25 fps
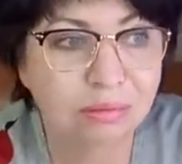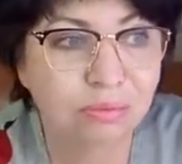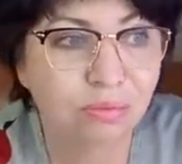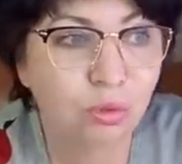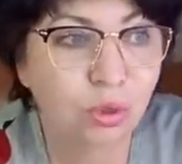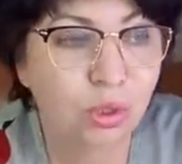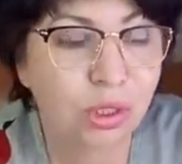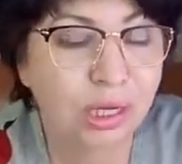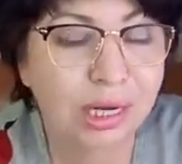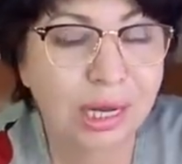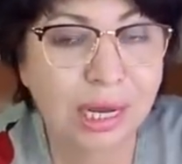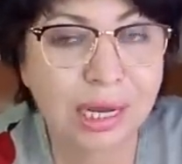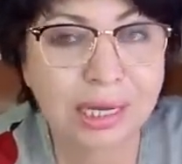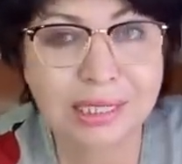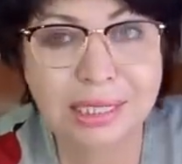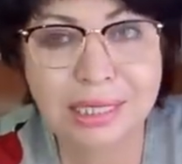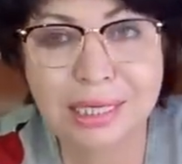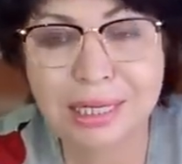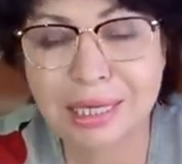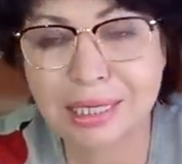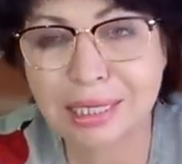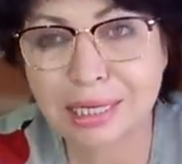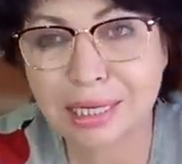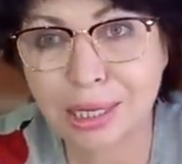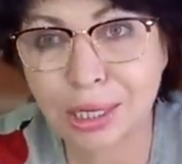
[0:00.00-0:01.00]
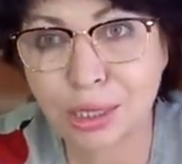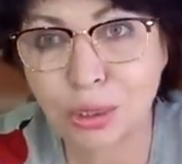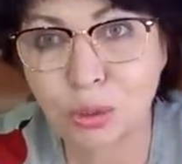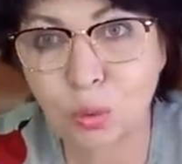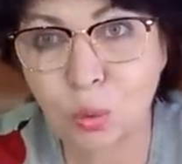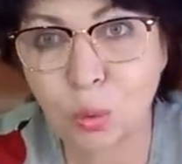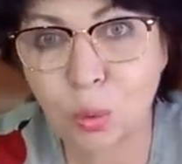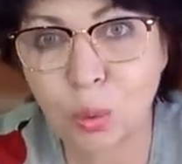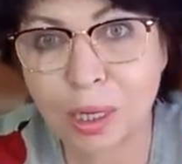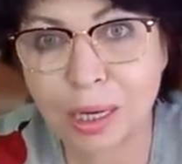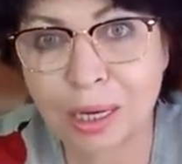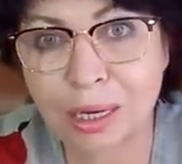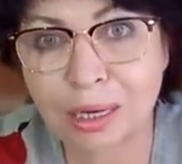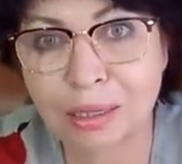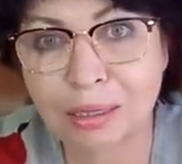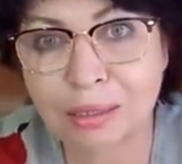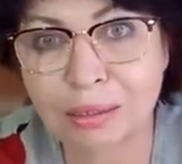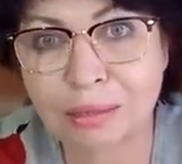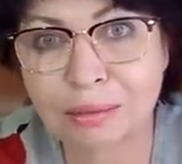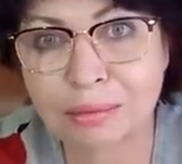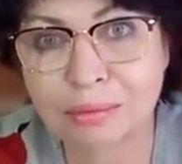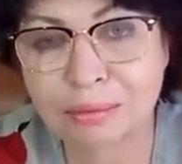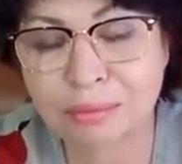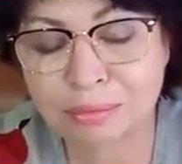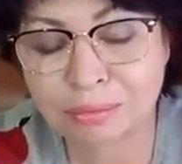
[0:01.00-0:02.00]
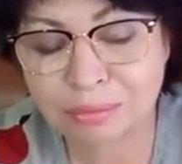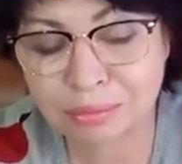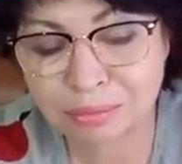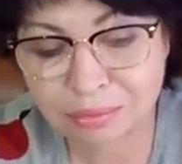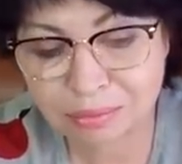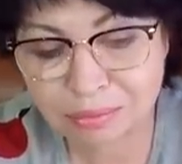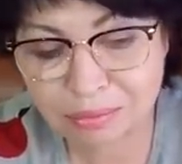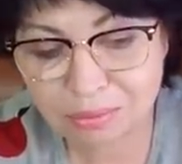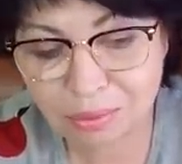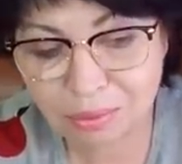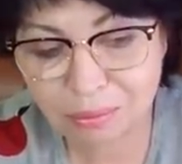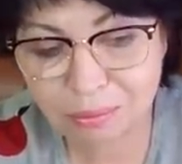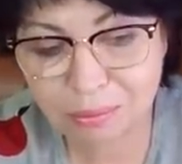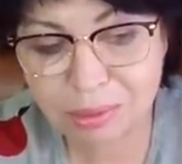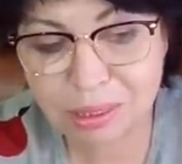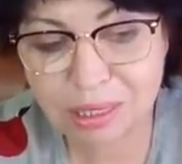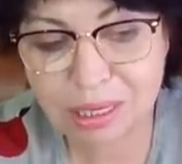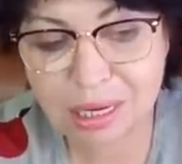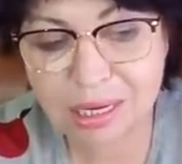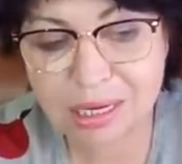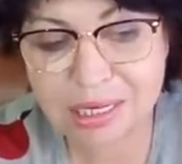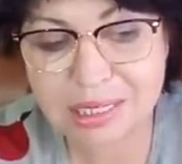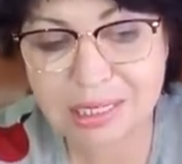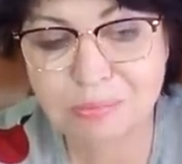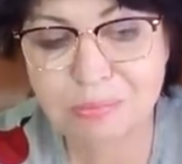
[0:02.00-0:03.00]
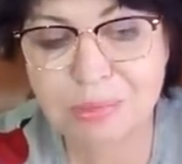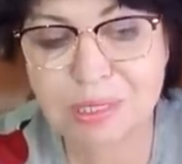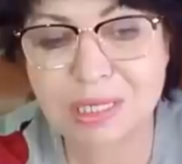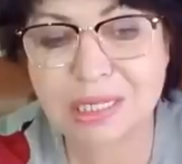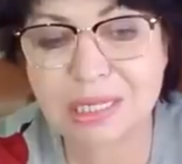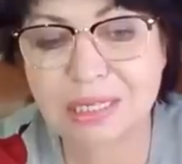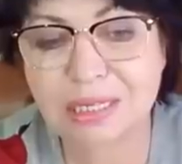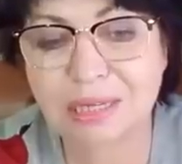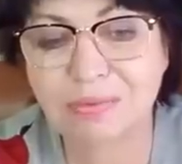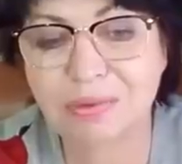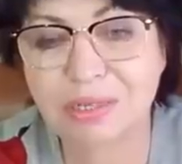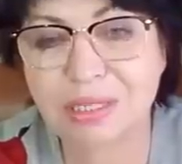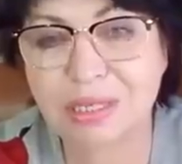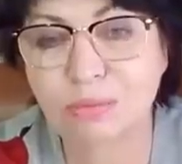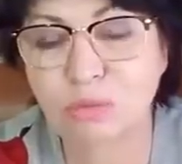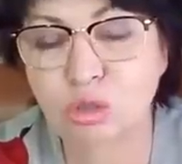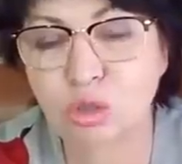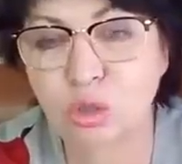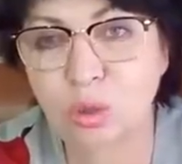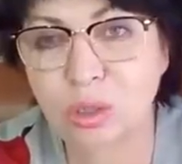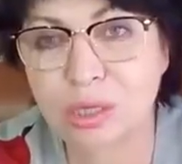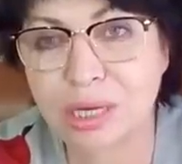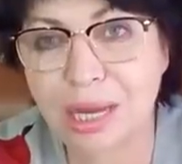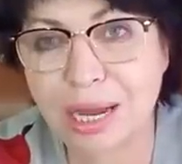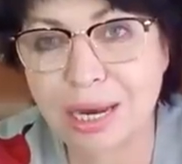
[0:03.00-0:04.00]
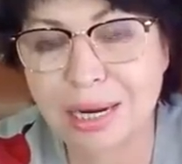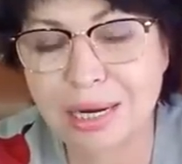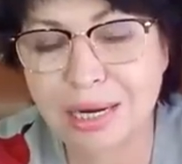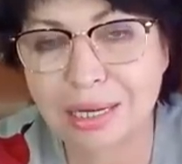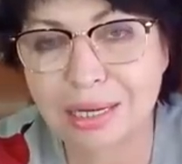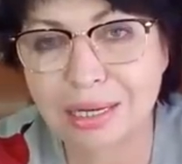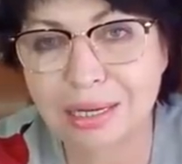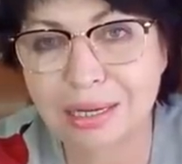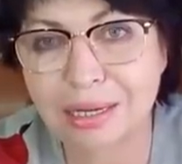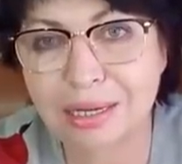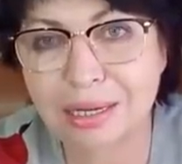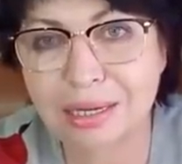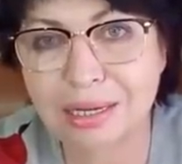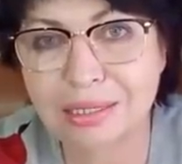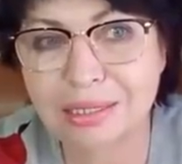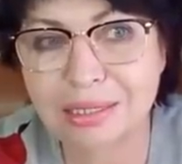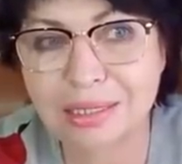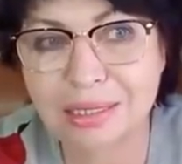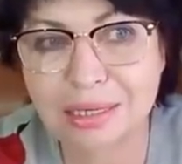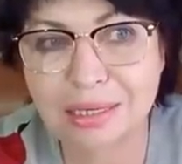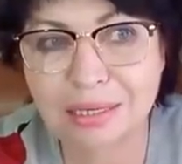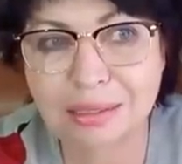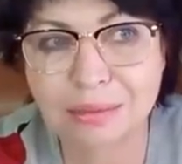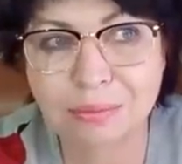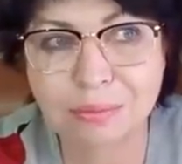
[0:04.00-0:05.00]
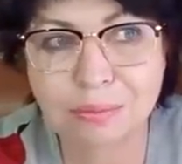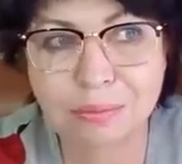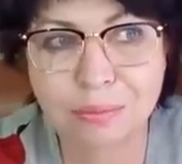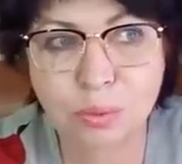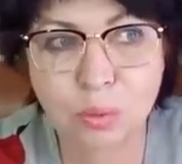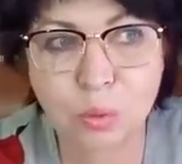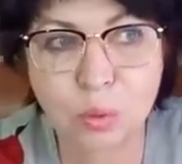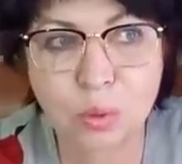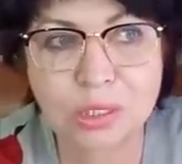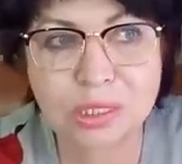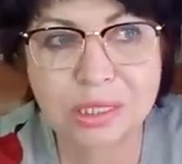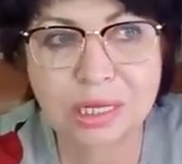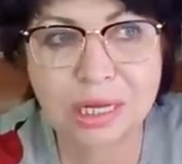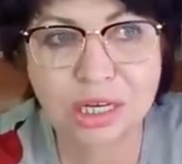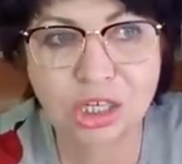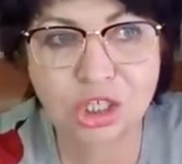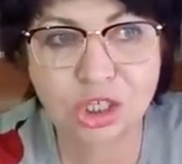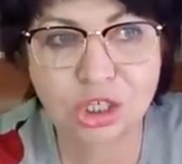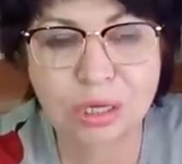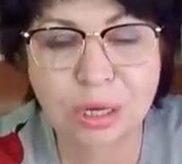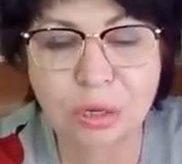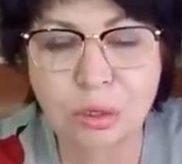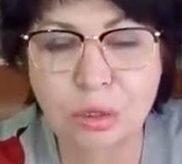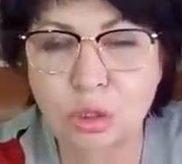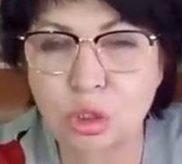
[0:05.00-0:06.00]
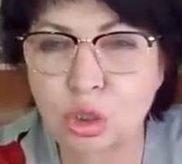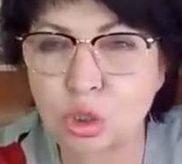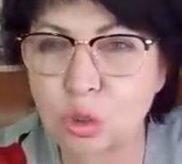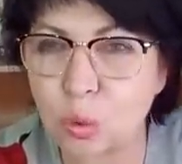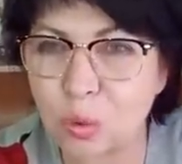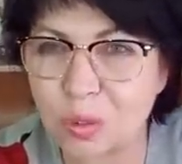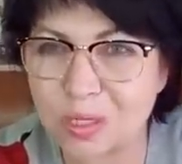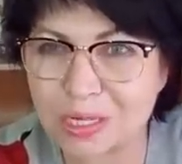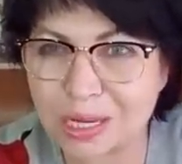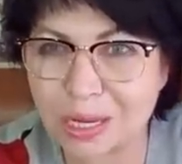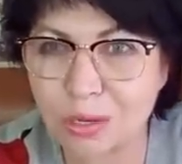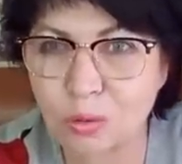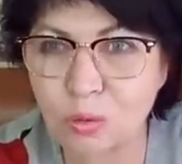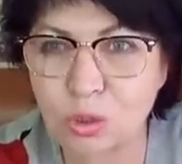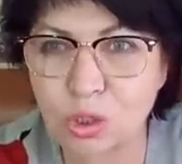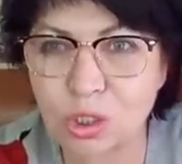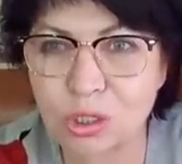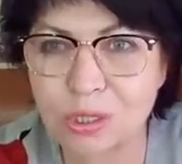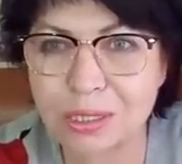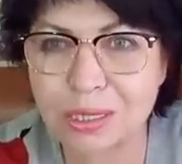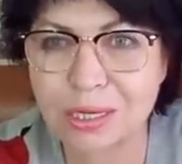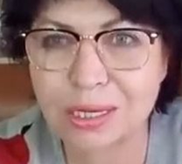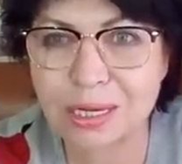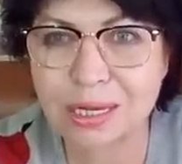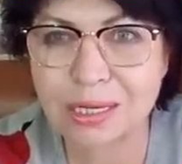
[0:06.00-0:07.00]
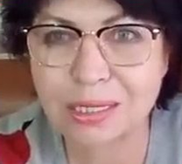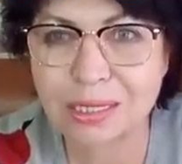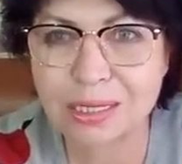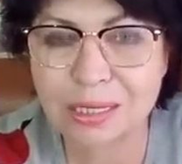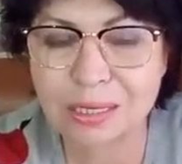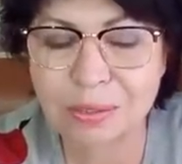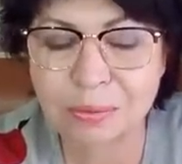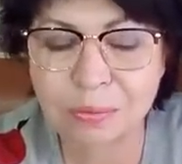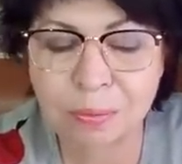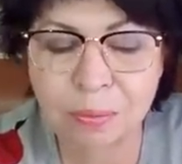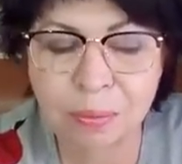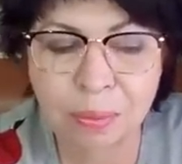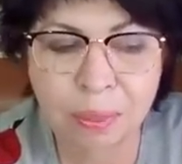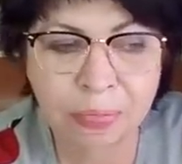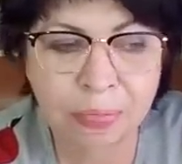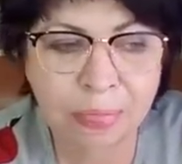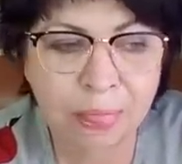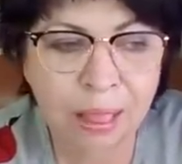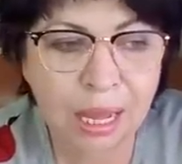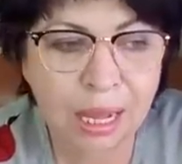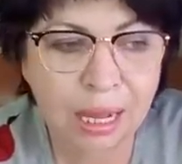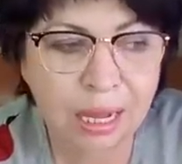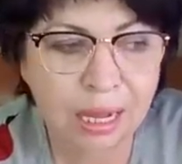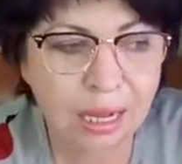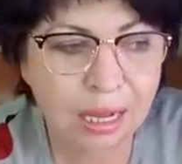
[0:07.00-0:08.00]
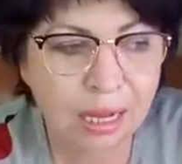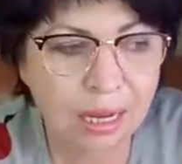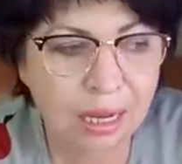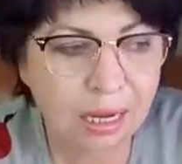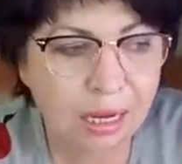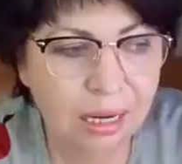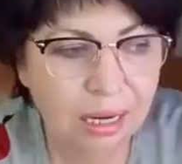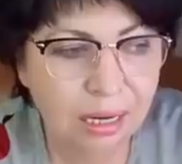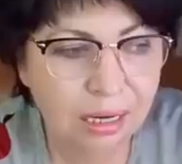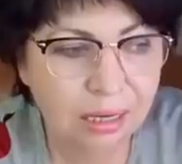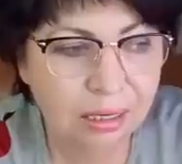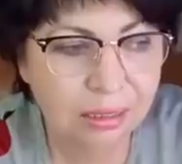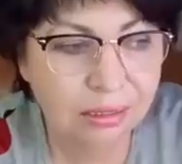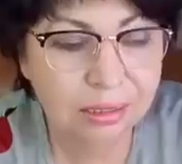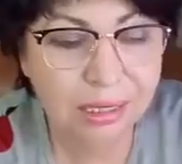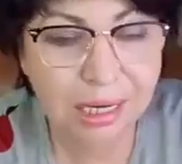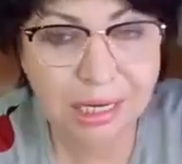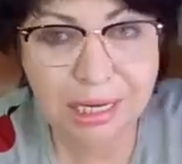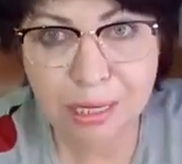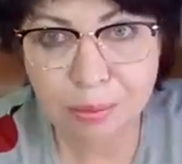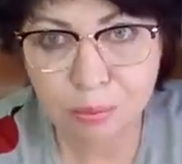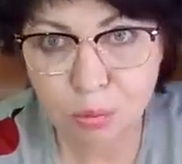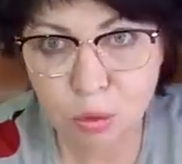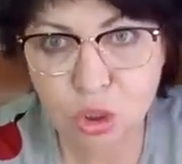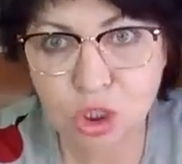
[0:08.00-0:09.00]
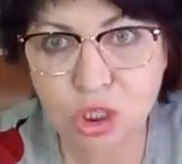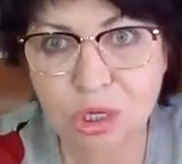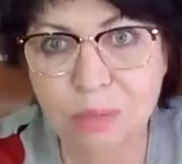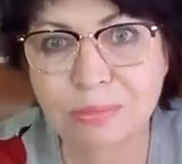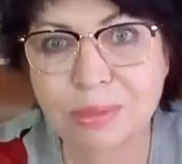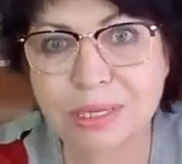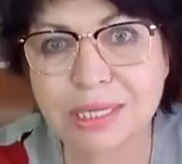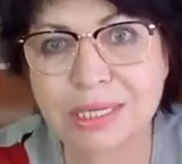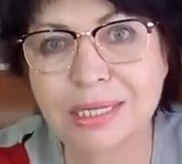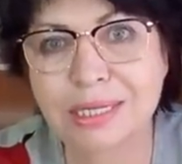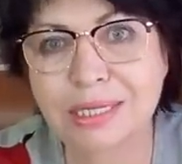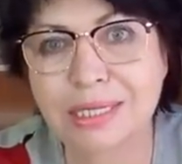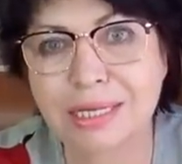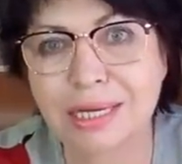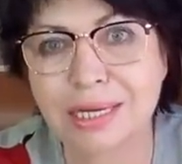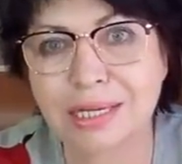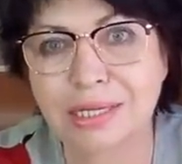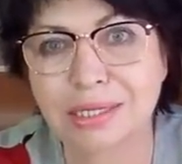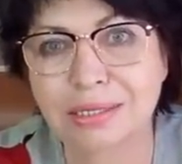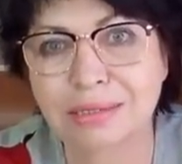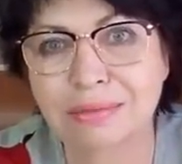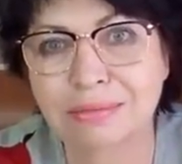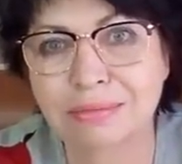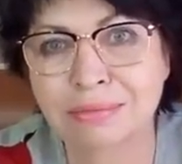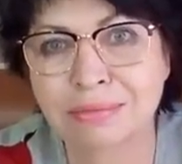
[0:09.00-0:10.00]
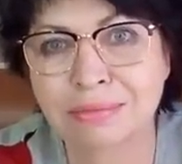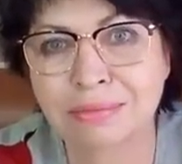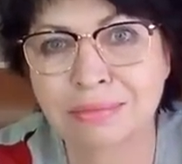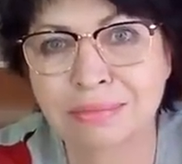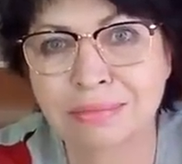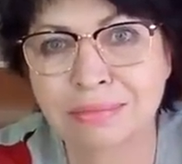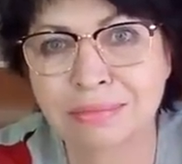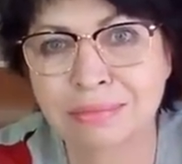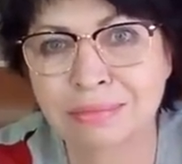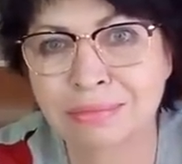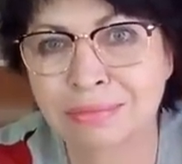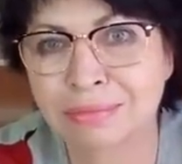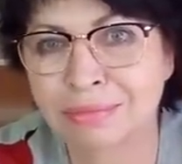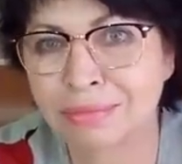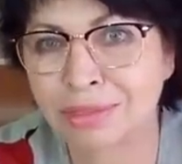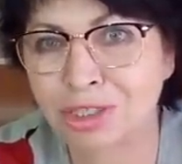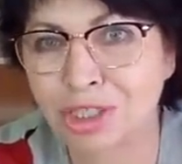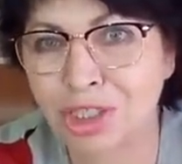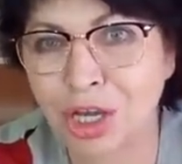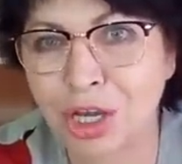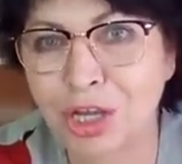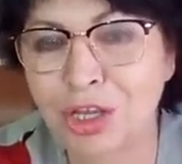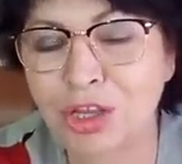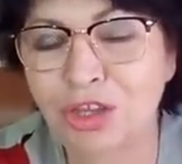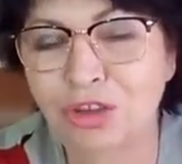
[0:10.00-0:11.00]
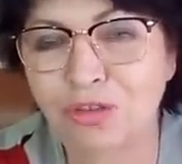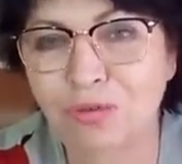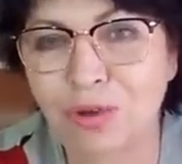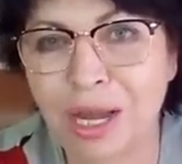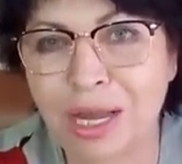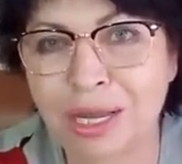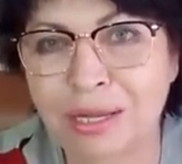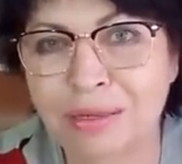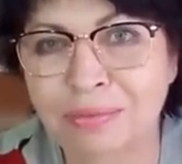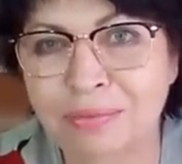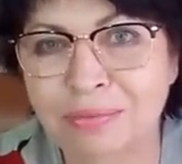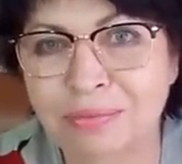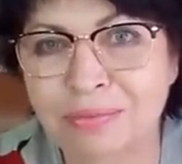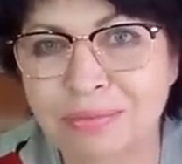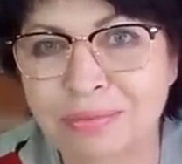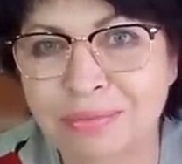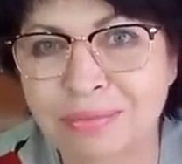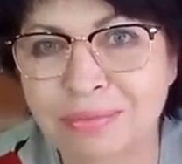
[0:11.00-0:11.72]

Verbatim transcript: вот такая диета, которая была расписана в этом журнале, это просто, я считаю, жесткая очень диета. А, на ней можно посидеть день-два.